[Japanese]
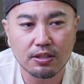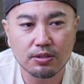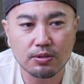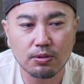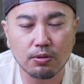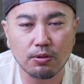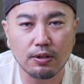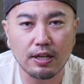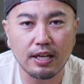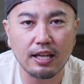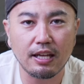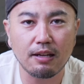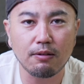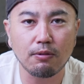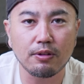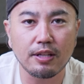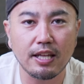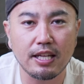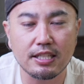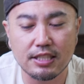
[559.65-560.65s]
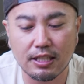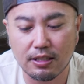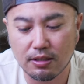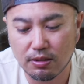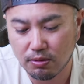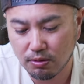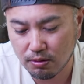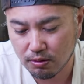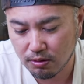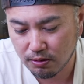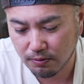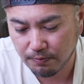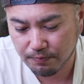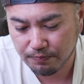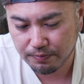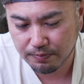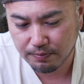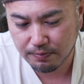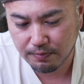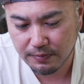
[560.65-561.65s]
そこら辺をねちゃんと
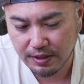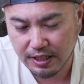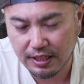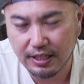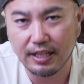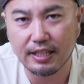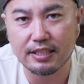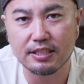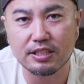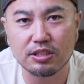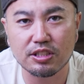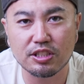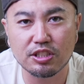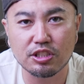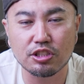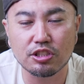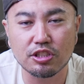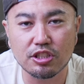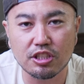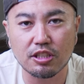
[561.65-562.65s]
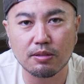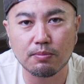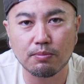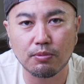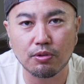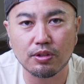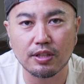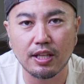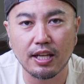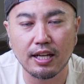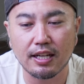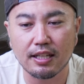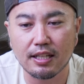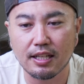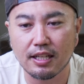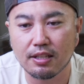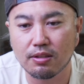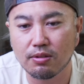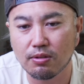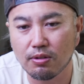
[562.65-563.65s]
理解しつつ持っていか
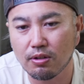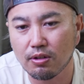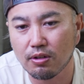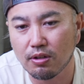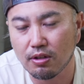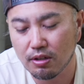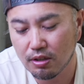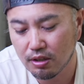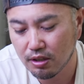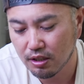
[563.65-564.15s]
ないと